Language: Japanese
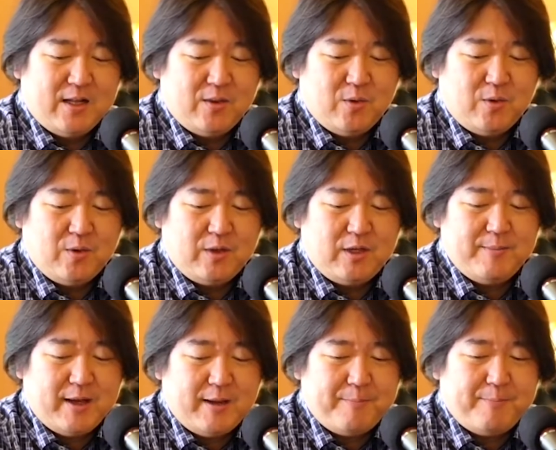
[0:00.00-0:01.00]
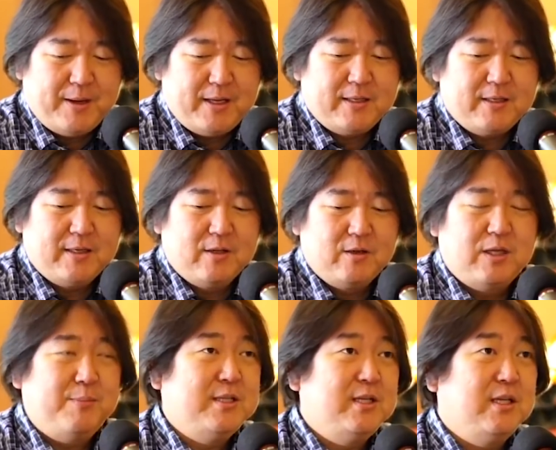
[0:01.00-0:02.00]
えー、あの今やっぱり
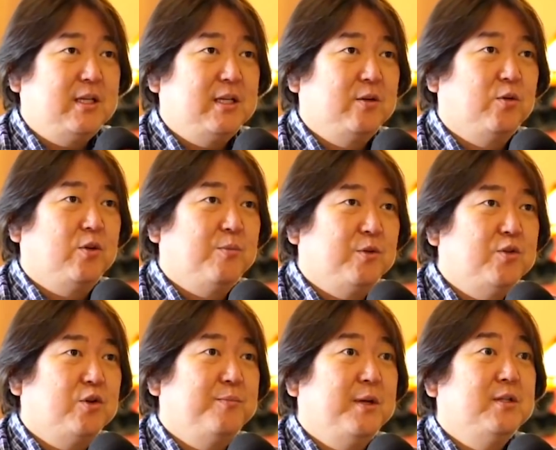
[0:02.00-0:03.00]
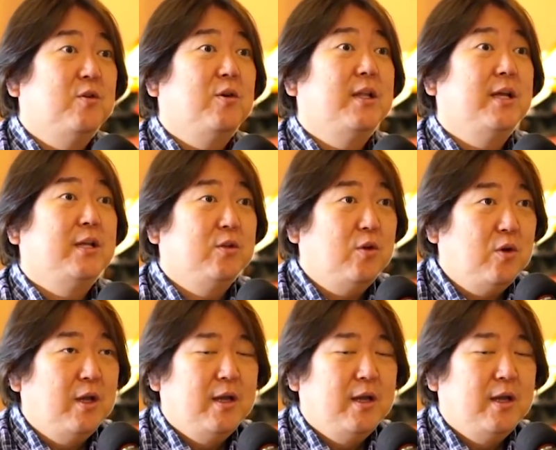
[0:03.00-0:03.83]
厳しいことも直面しておかないと、